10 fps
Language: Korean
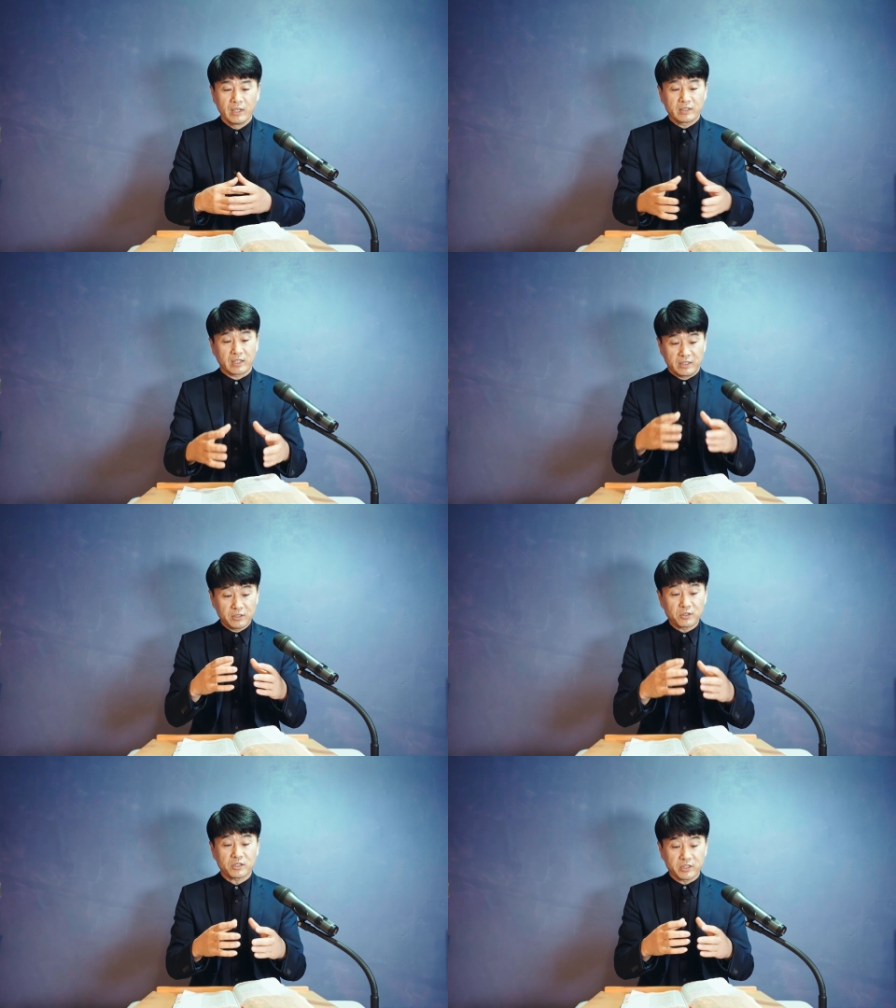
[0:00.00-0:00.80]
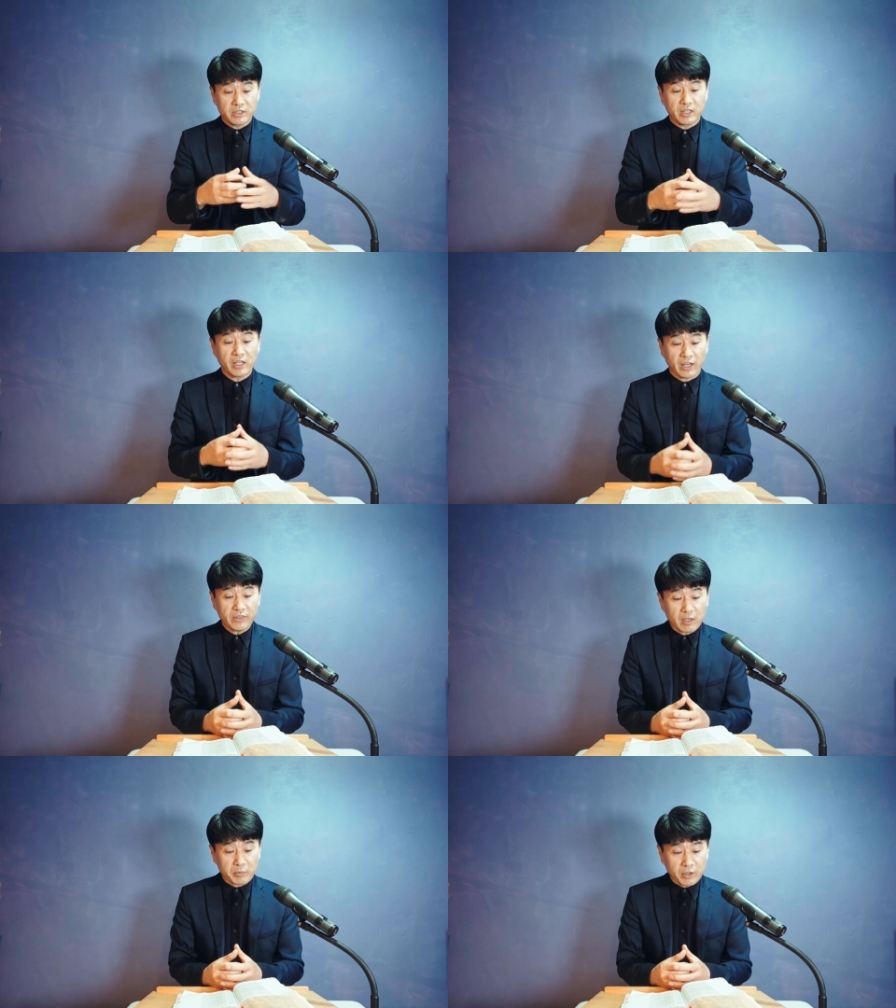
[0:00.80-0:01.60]
자, 이것을
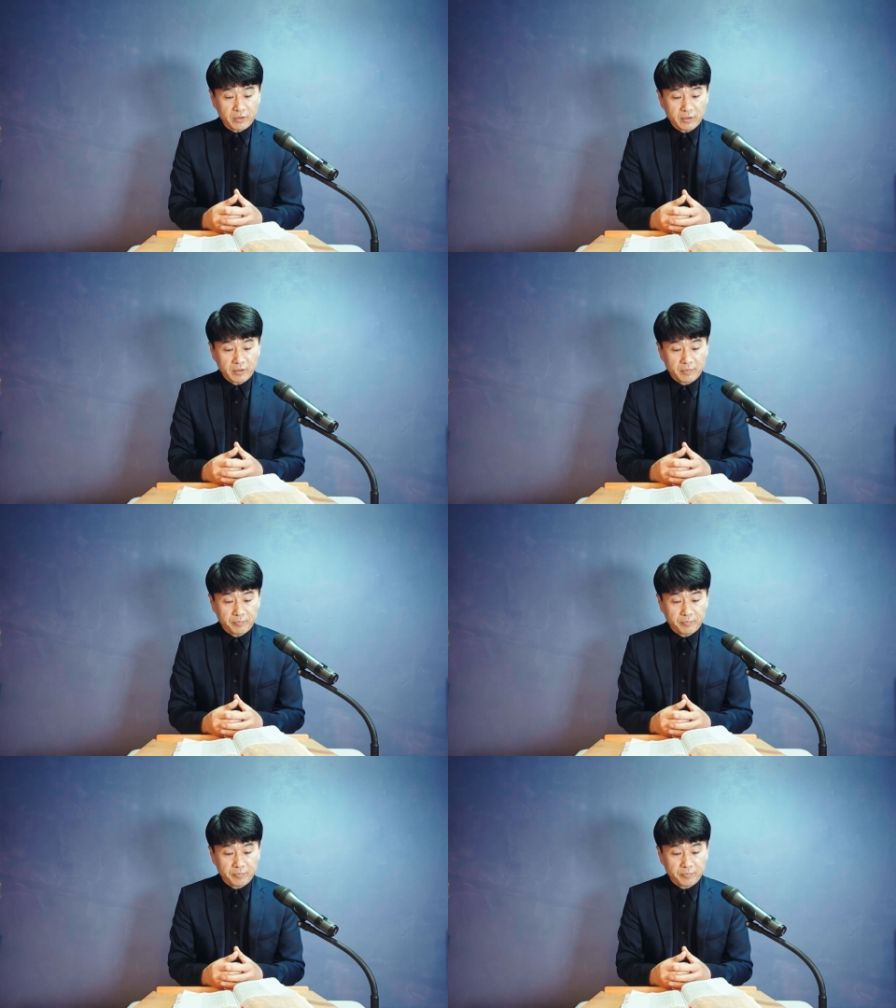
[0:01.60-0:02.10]
이해한다면